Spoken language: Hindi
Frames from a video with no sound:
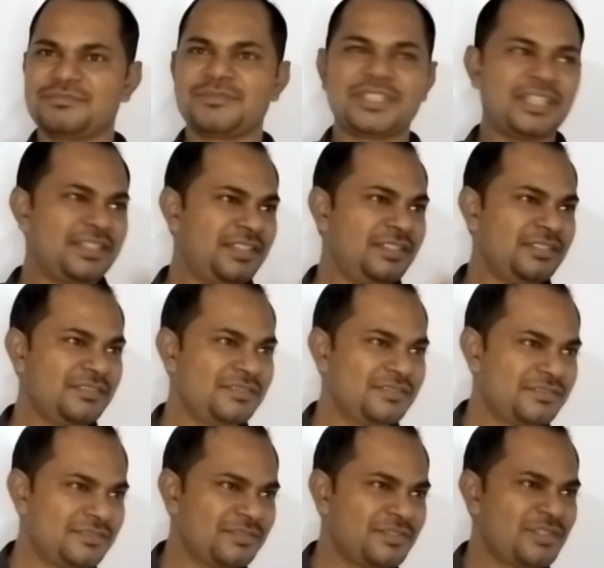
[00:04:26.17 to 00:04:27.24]
बताइए
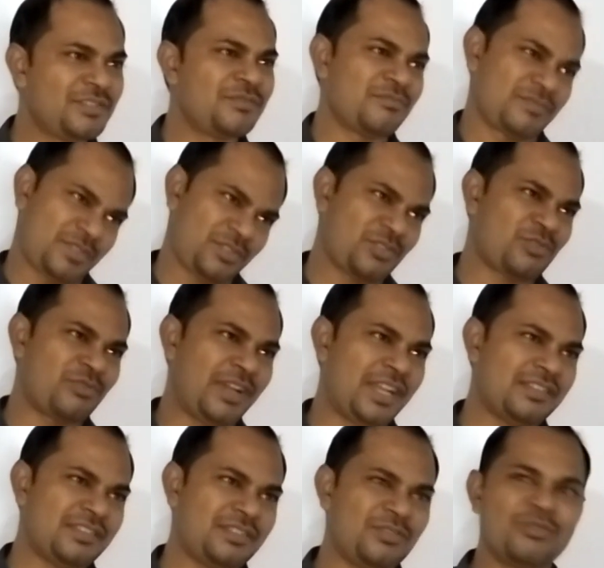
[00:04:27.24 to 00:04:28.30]

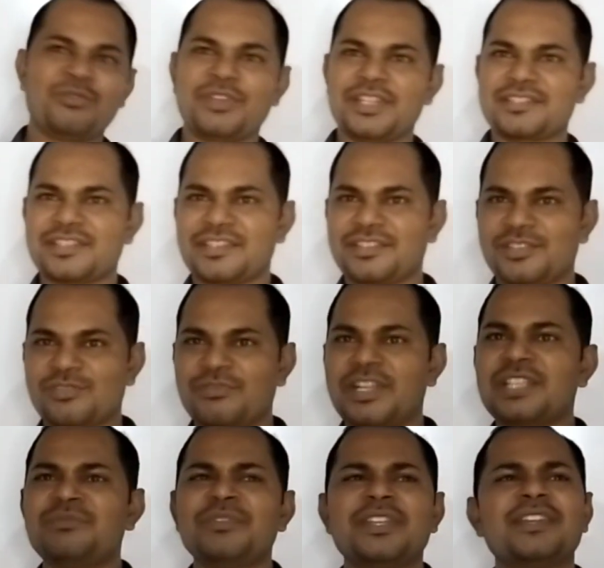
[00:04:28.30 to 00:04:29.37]
स्वार्थ होना चाहिए
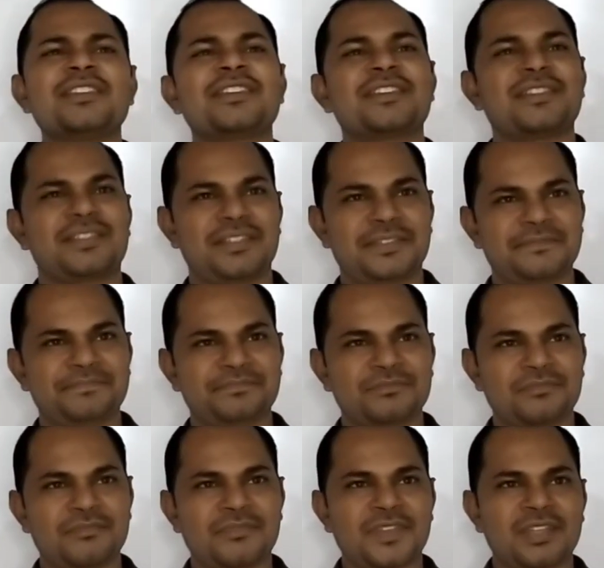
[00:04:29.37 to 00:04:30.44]
स्वार्थ में क्या दिक्कत है
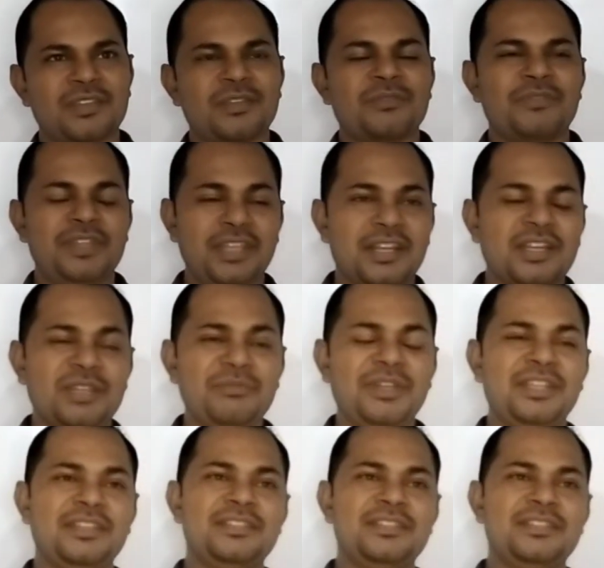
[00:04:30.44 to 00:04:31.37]
भाई अगर मान